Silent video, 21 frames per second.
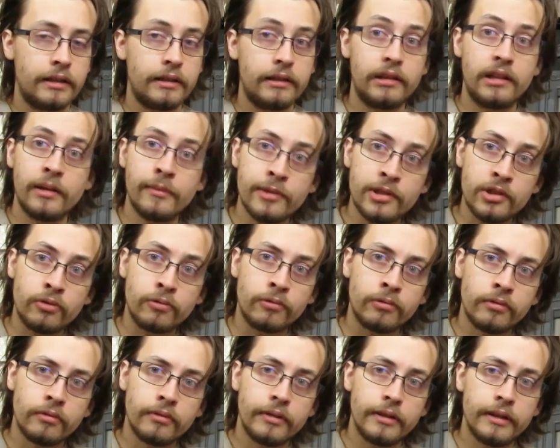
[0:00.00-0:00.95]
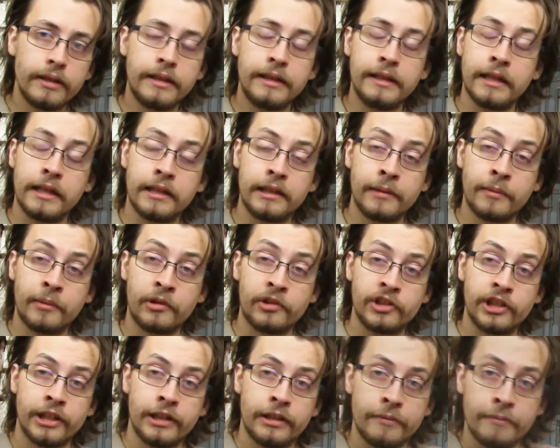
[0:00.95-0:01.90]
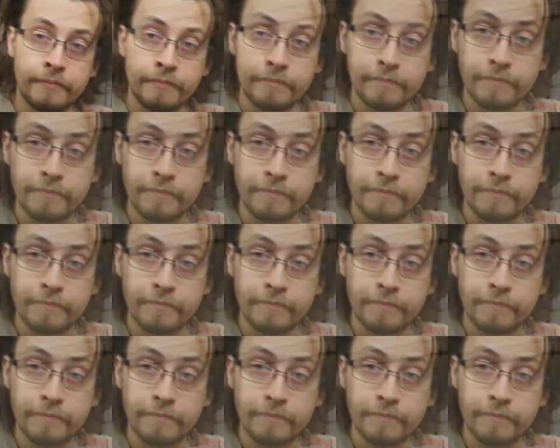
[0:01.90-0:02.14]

Des bisous et à l'année prochaine.